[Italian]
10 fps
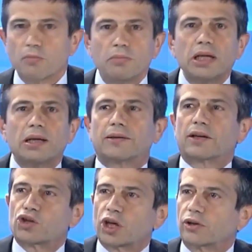
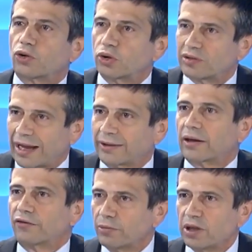
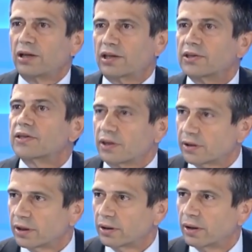1380 famiglie
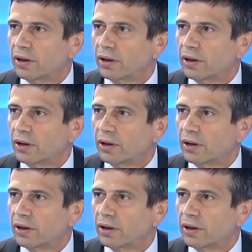assistite.